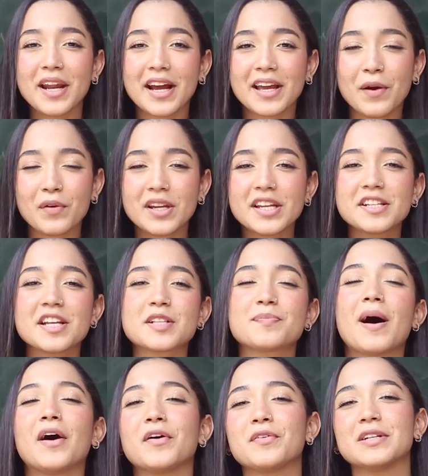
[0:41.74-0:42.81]
para que brilles
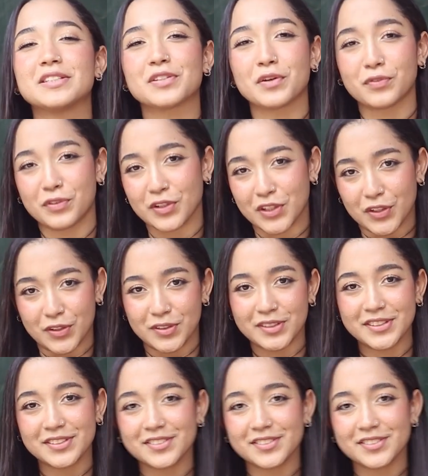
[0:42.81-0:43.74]
bajo nuestro foco.